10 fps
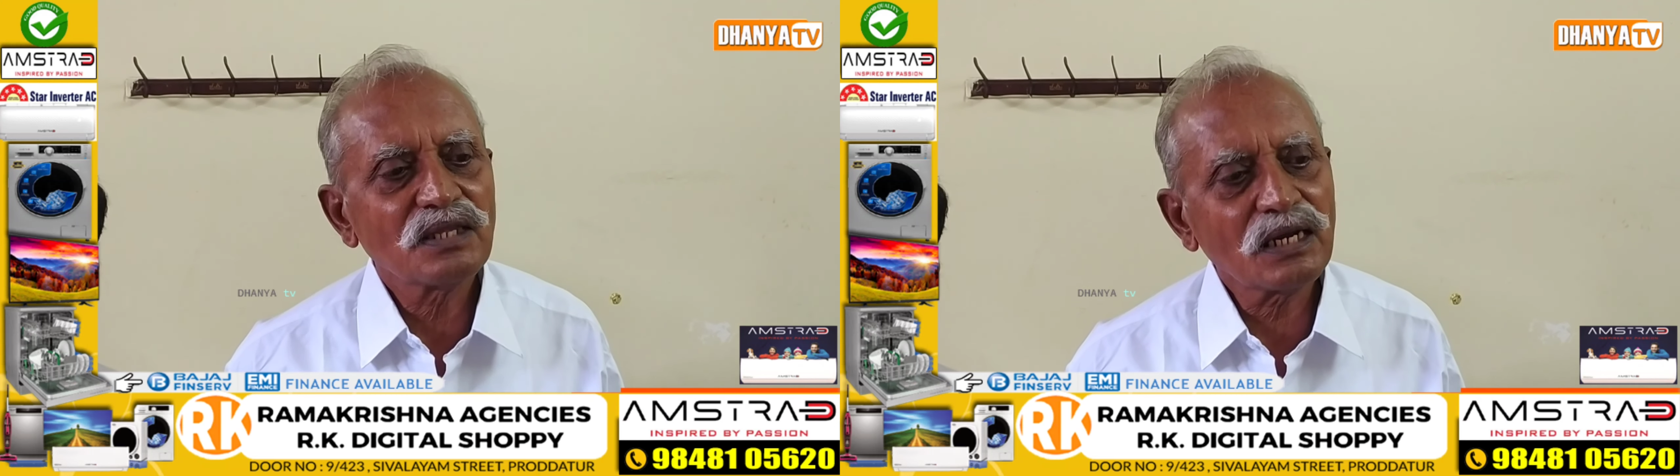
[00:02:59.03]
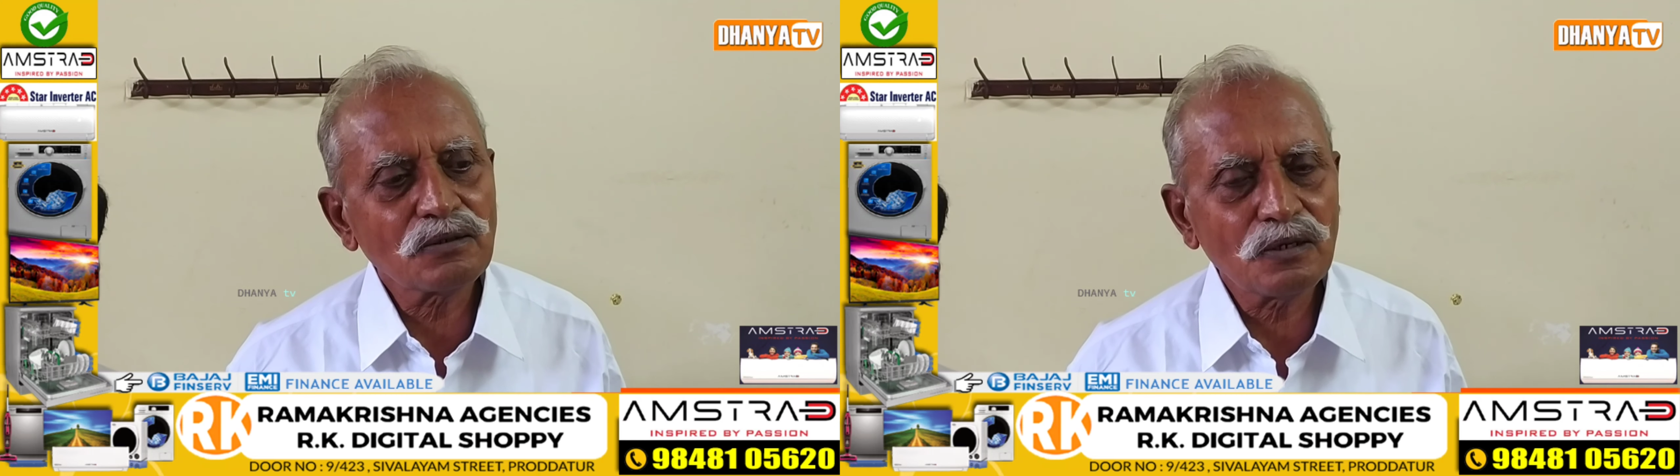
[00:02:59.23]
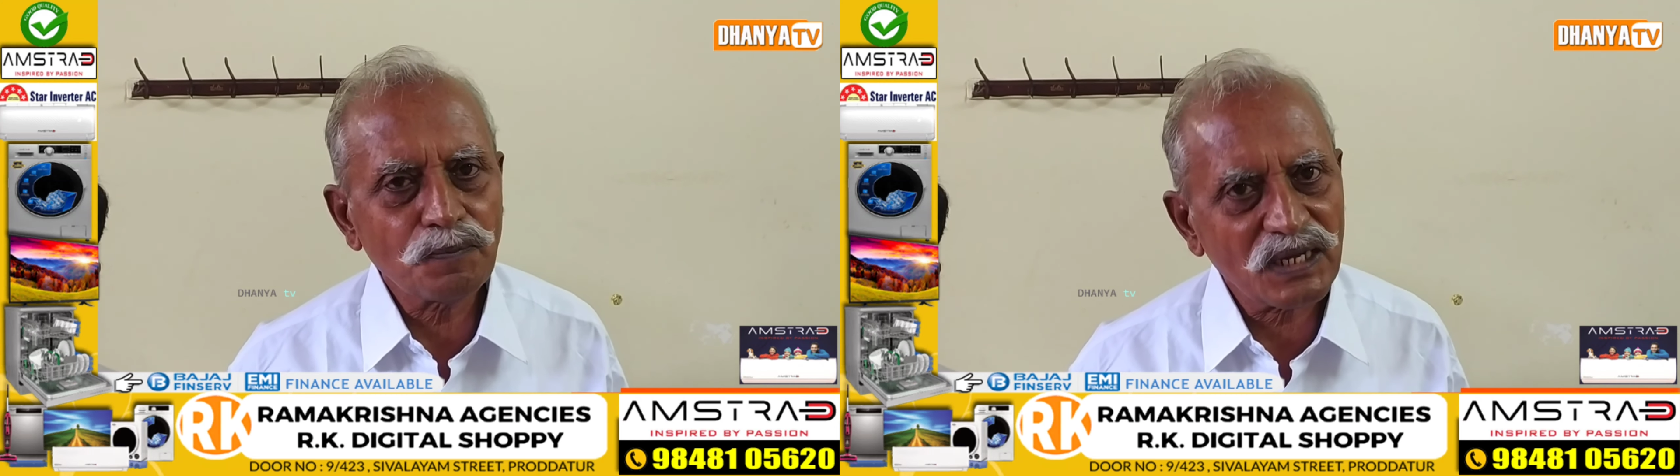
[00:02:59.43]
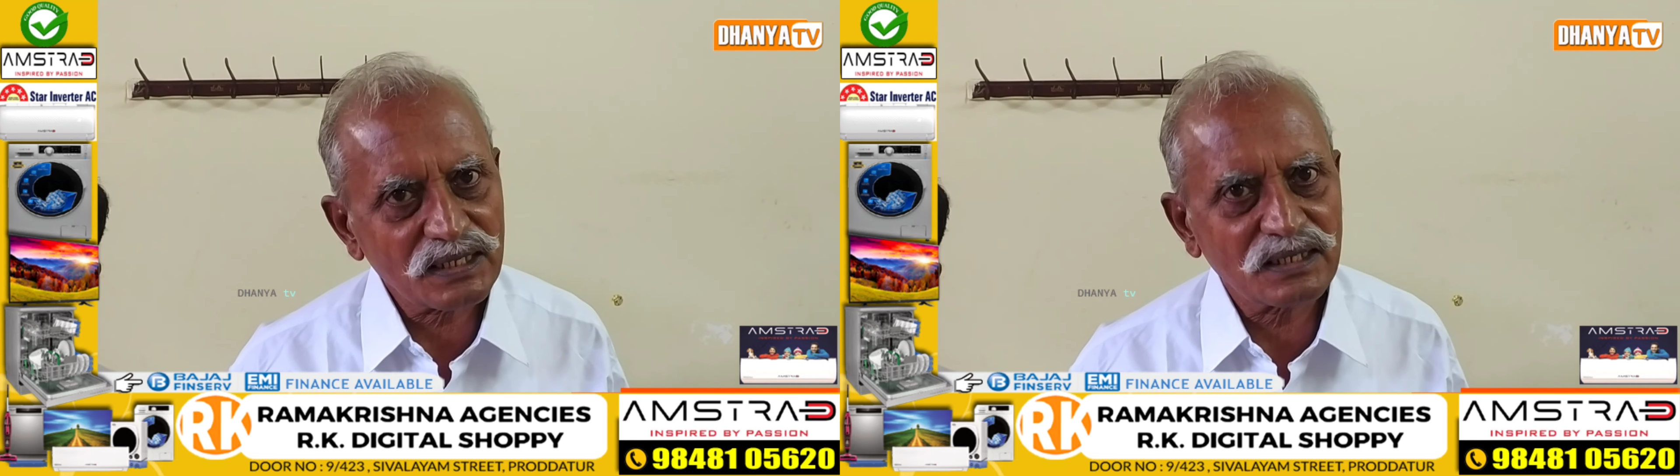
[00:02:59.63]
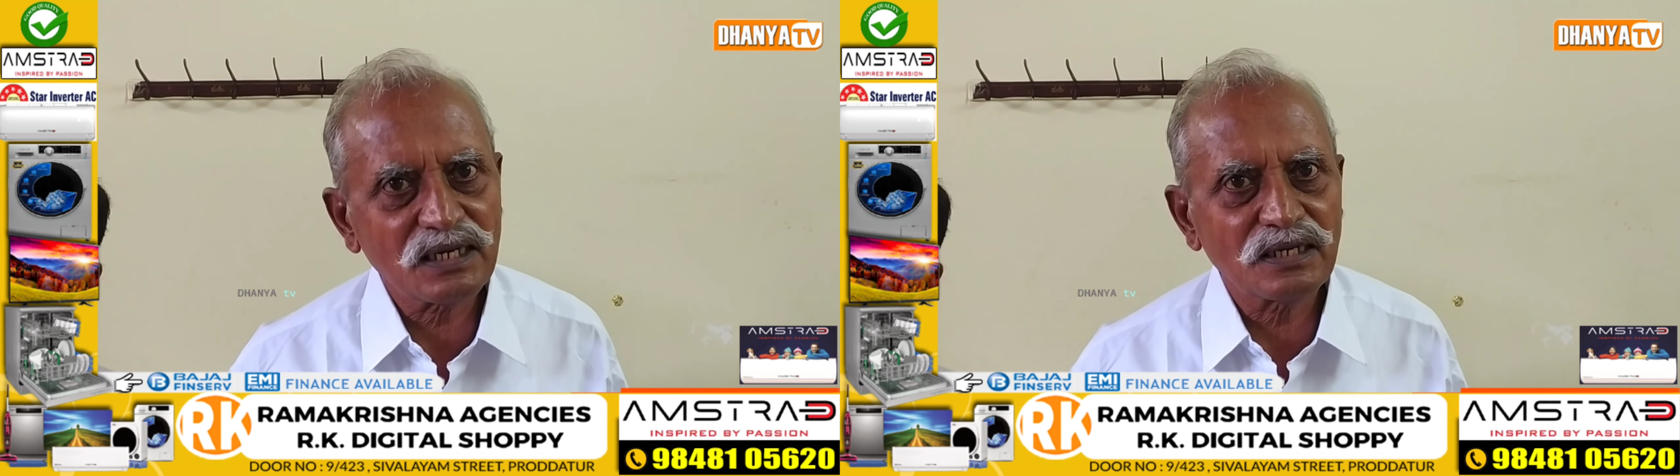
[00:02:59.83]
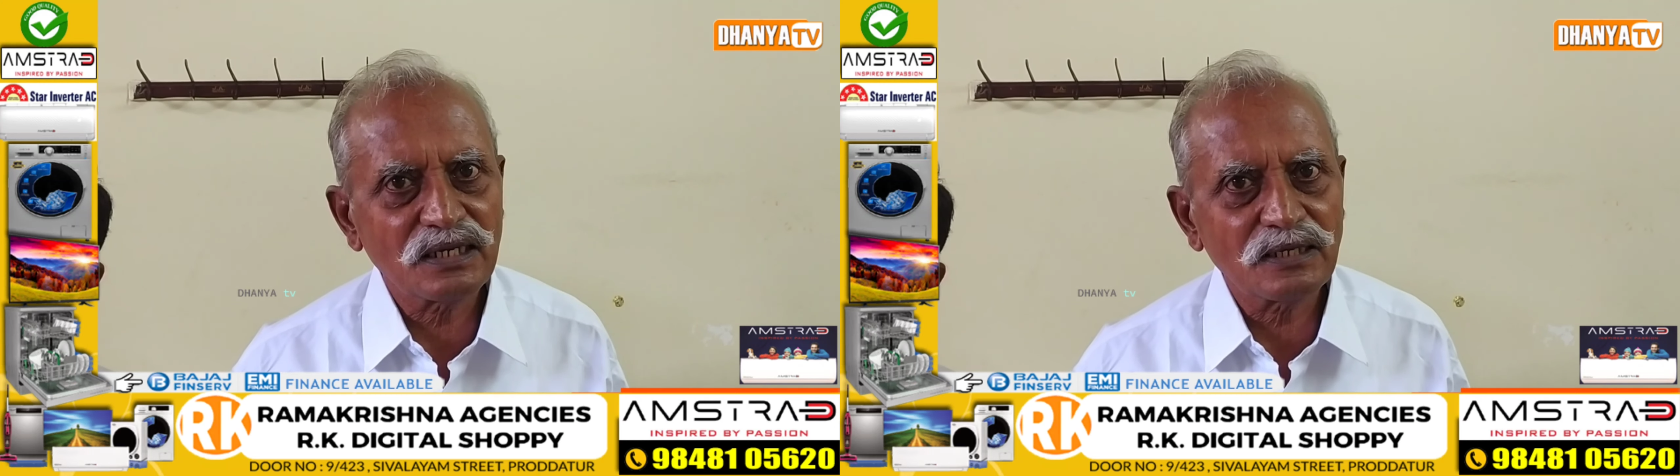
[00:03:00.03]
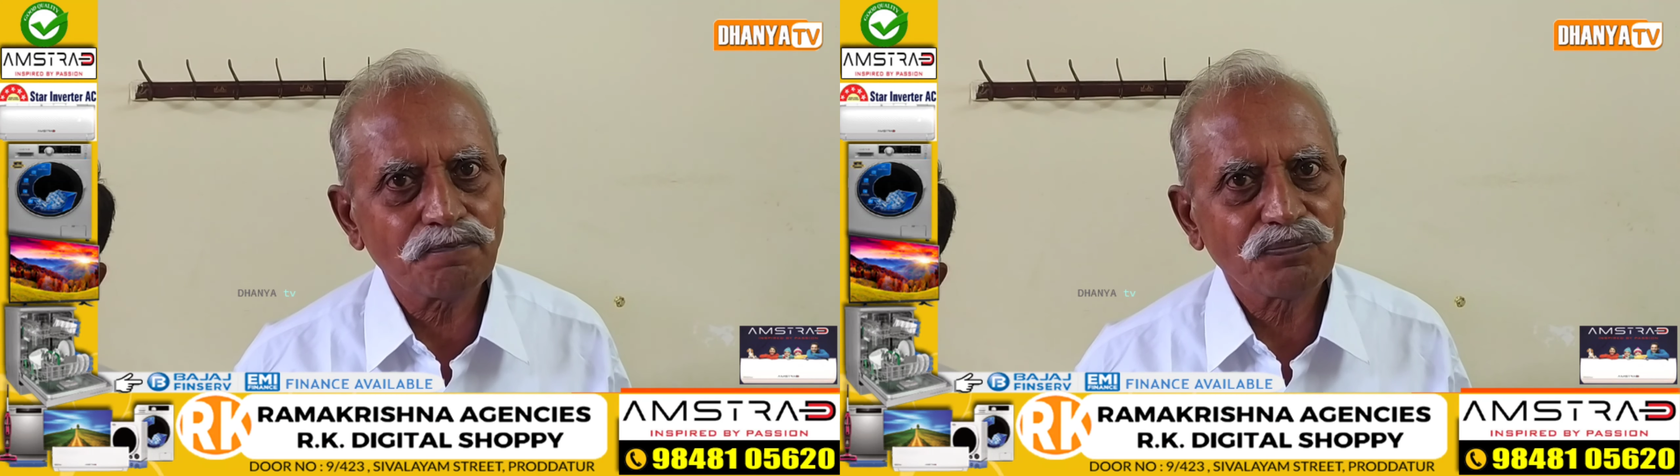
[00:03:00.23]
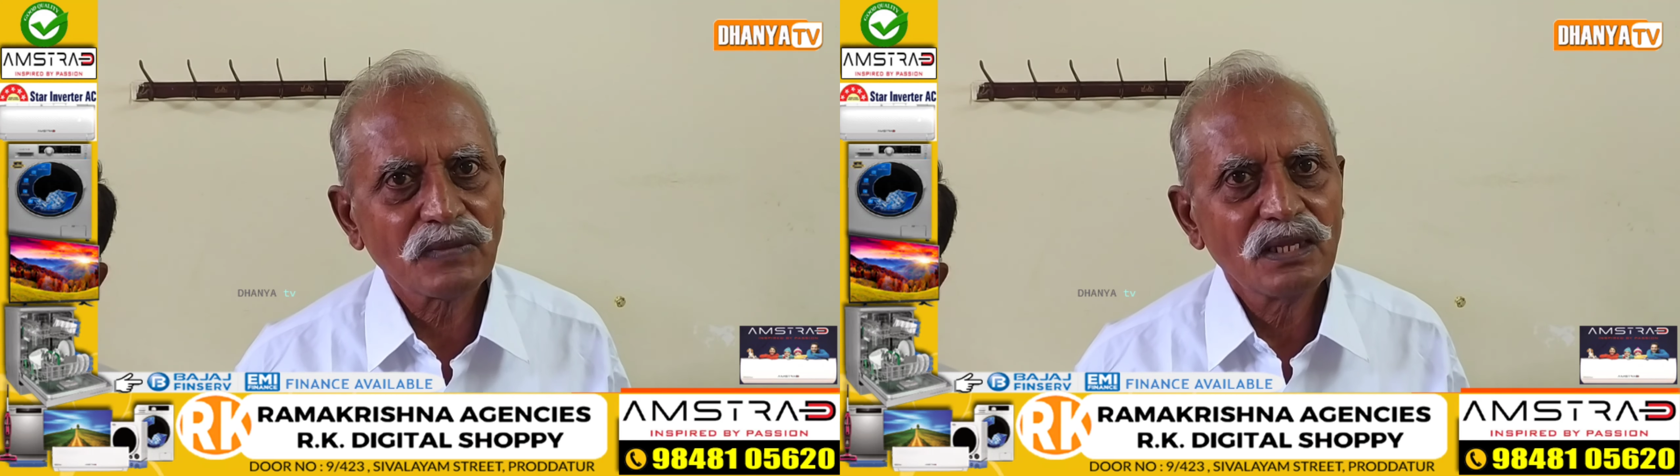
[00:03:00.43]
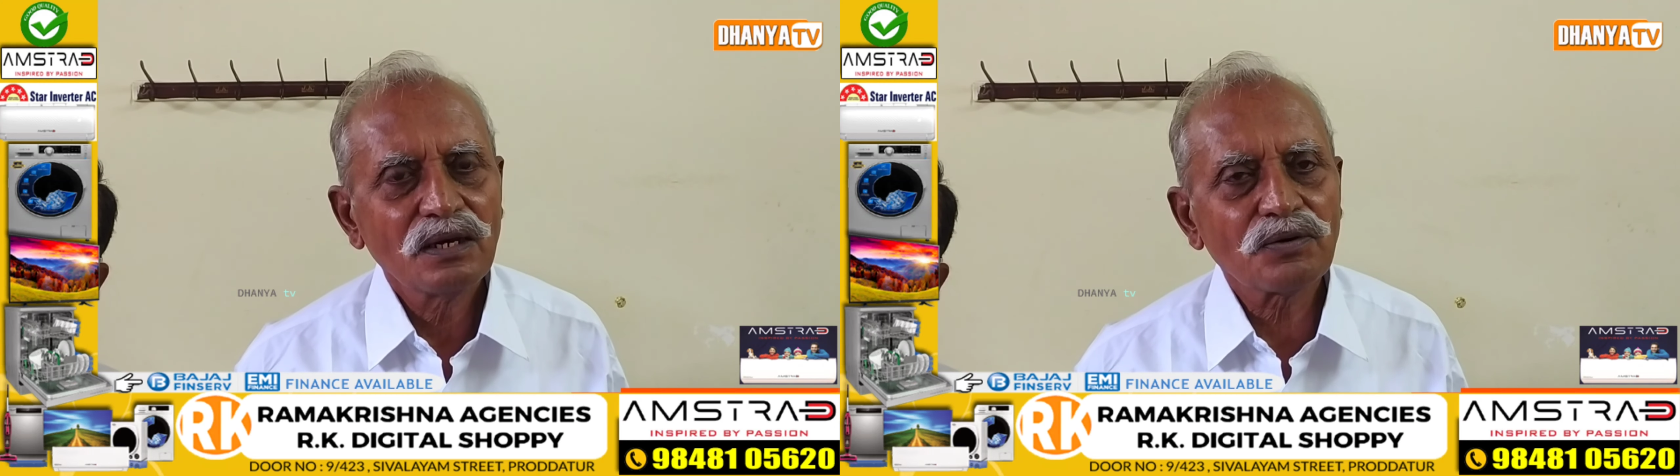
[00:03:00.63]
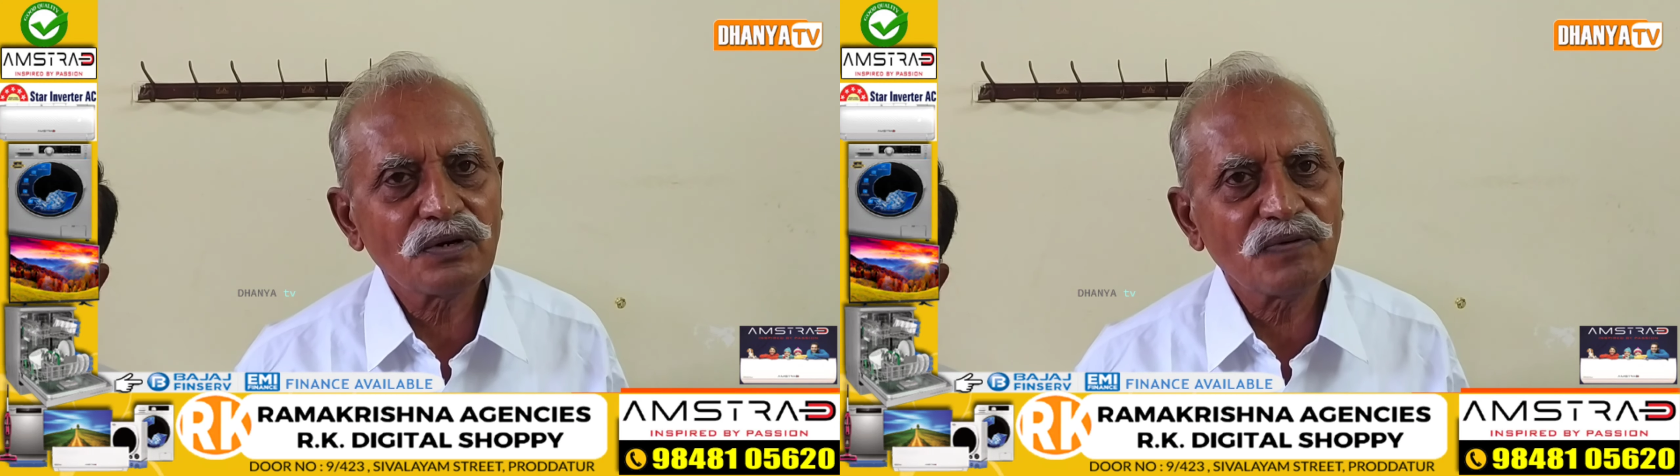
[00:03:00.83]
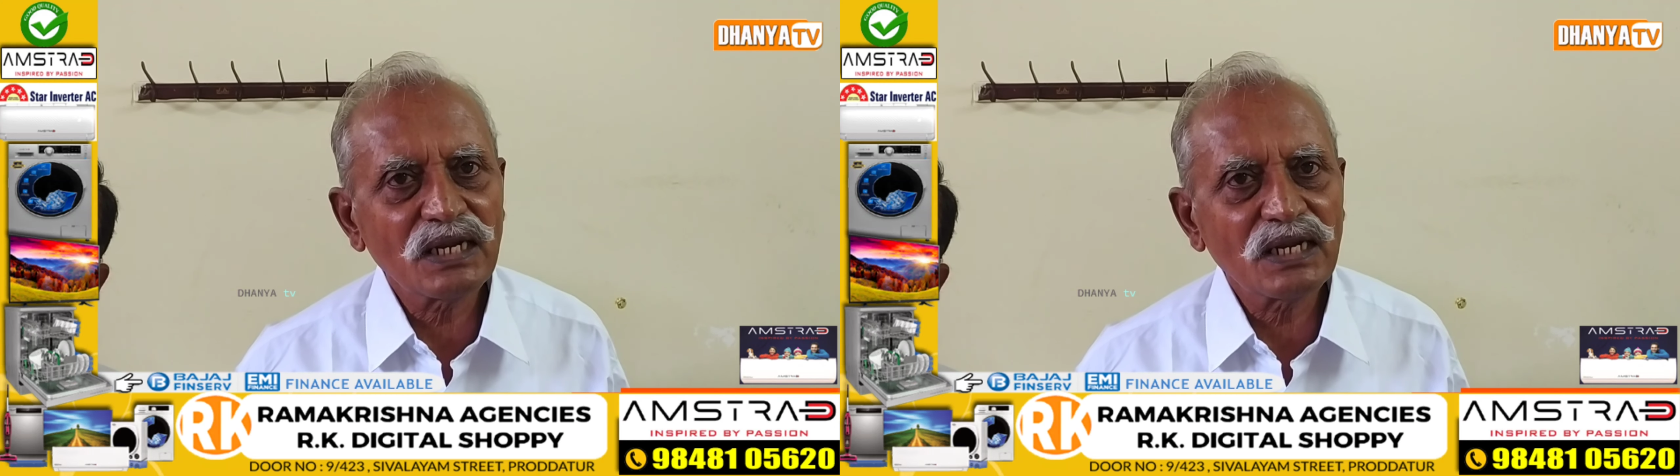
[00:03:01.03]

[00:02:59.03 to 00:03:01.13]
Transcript: దాంట్లో భాగంగానే రెండు